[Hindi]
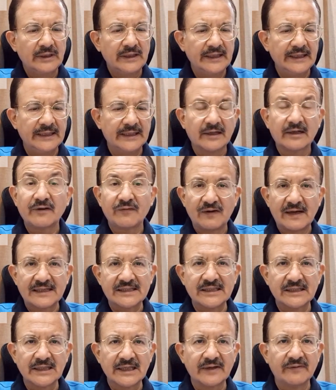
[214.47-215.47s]
इनर
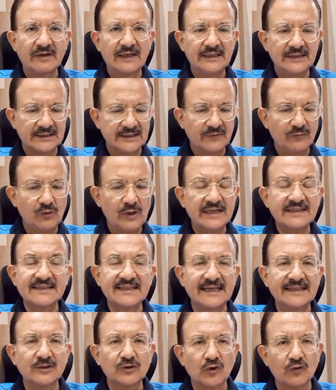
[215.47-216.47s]
रिफ्लेक्शन के हवाले से वो है
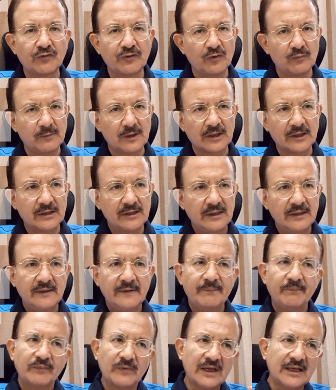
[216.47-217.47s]
सेंस ऑफ ह्यूमर
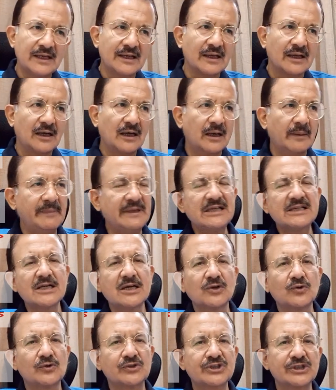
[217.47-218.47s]
देखें हमेशा
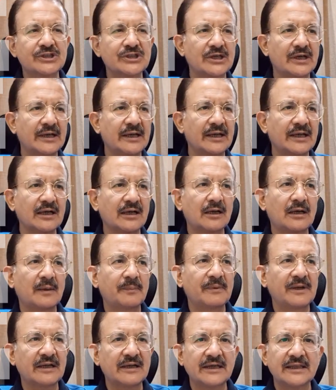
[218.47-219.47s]
कोशिश करें कि अगर
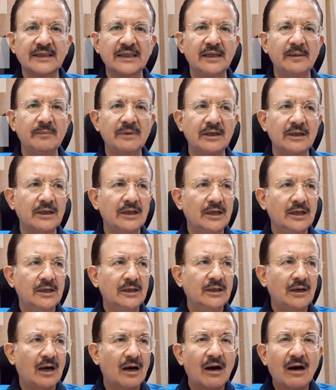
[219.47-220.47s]
आपकी कितनी भी
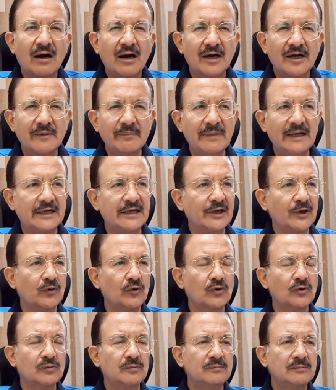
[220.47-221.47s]
हार्ड मीटिंग हो